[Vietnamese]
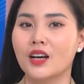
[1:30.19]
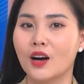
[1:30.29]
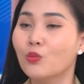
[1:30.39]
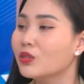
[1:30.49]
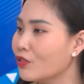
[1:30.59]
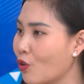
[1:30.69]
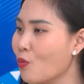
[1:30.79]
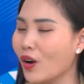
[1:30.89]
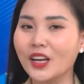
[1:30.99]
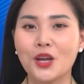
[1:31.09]
ung thư vú một
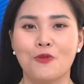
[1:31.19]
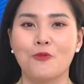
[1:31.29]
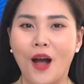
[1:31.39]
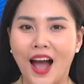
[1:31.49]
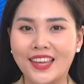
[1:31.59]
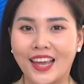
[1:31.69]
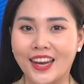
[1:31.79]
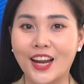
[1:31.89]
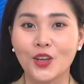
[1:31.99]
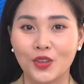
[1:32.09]
cách hiệu quả dành
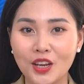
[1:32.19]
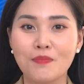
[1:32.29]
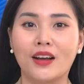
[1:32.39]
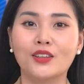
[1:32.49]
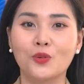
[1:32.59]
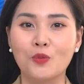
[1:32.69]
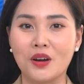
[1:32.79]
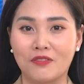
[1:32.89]
đến cho chính bản thân của mình,